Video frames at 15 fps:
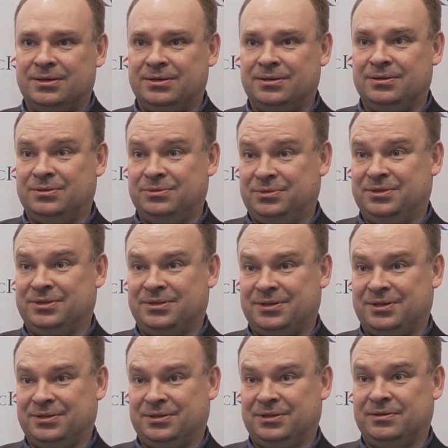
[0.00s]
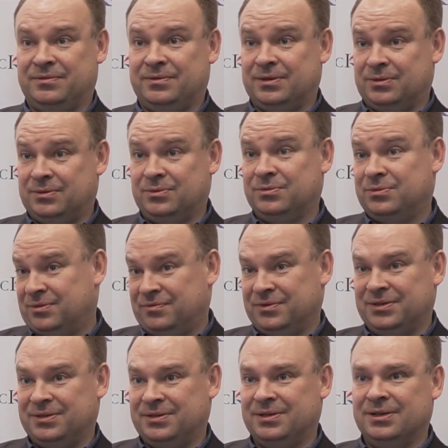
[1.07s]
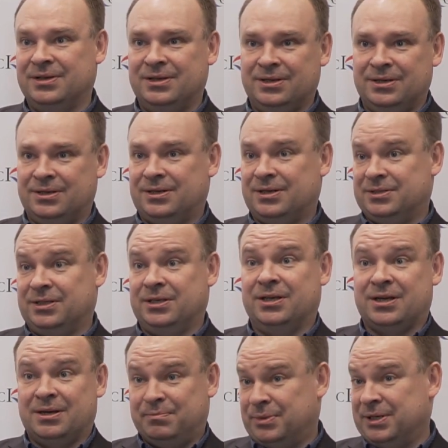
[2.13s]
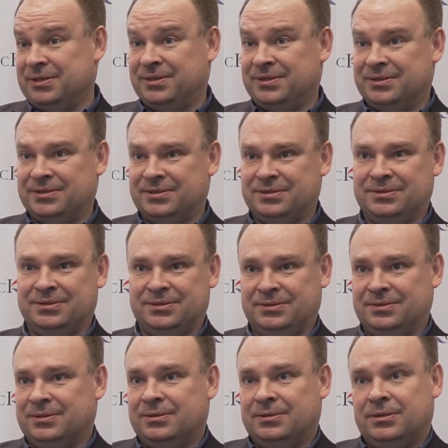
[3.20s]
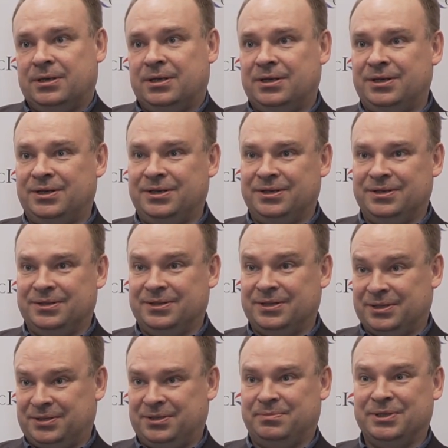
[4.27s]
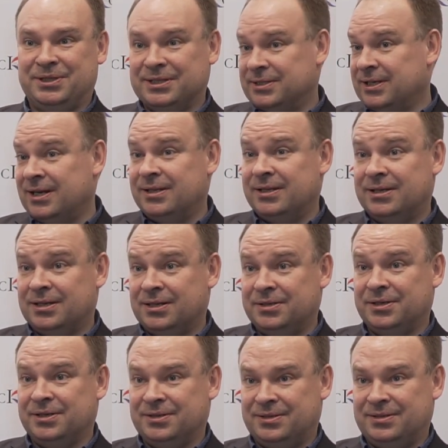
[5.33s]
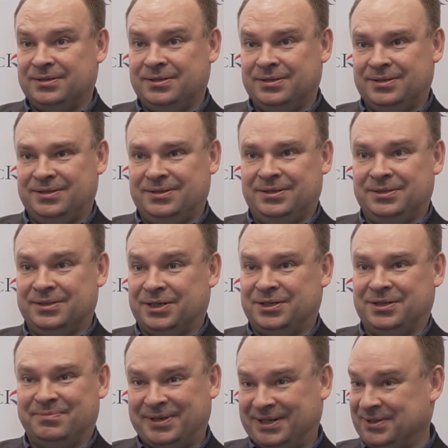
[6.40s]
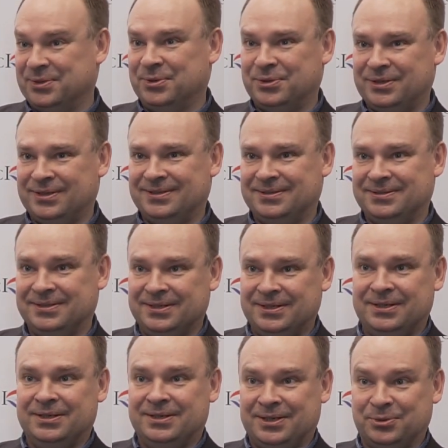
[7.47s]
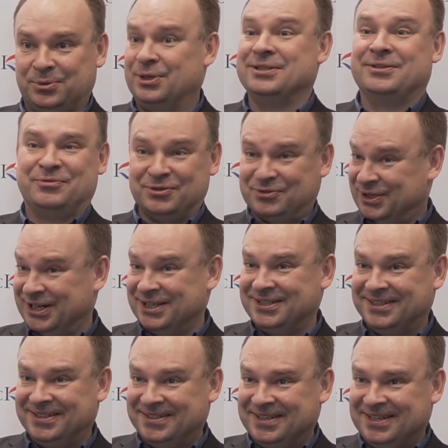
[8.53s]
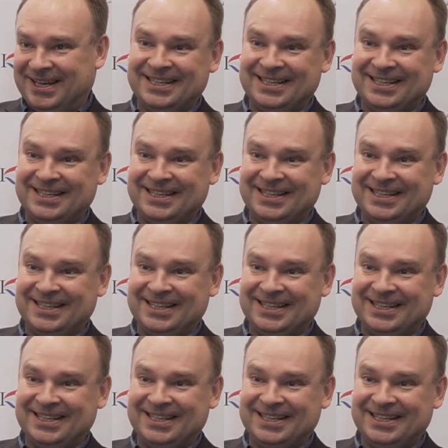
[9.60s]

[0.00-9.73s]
Э, люди разного уровня, разные компании, и наши потенциальные клиенты, и наши партнеры. Конкурентов не встретили.